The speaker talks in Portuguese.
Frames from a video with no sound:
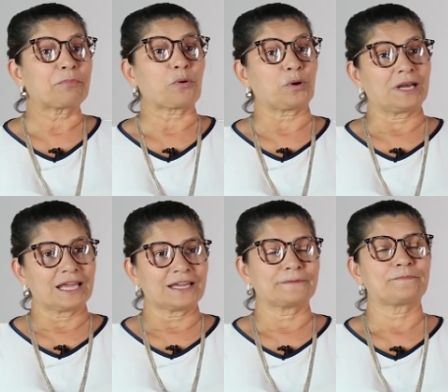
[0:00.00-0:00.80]
em
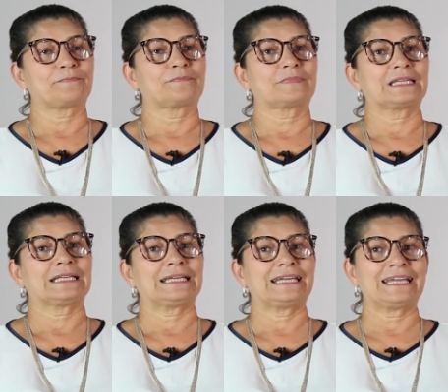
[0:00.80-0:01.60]
Poconé
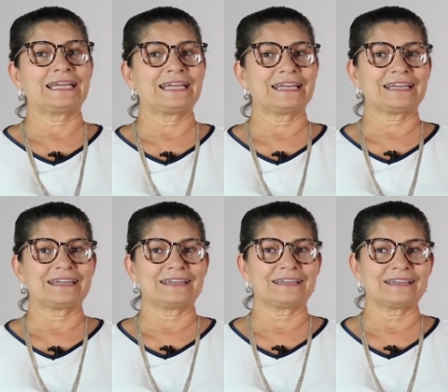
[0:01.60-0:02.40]

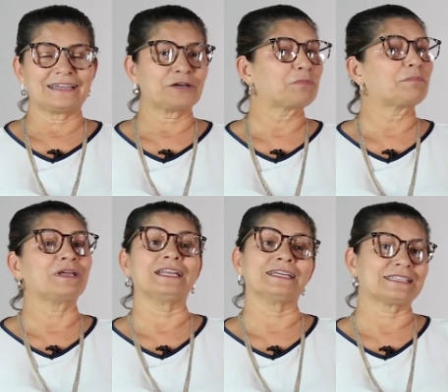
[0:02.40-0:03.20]
é, é uma
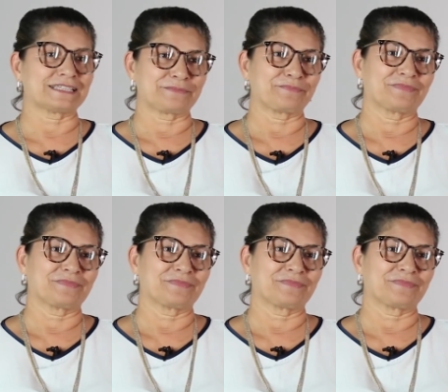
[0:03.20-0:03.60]
beleza.